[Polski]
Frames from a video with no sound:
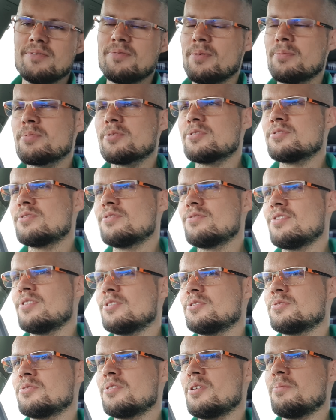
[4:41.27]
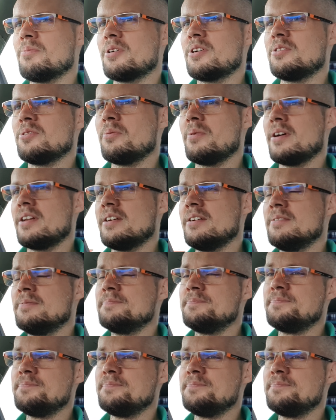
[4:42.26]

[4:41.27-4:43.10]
i po prostu wylosują moje numery.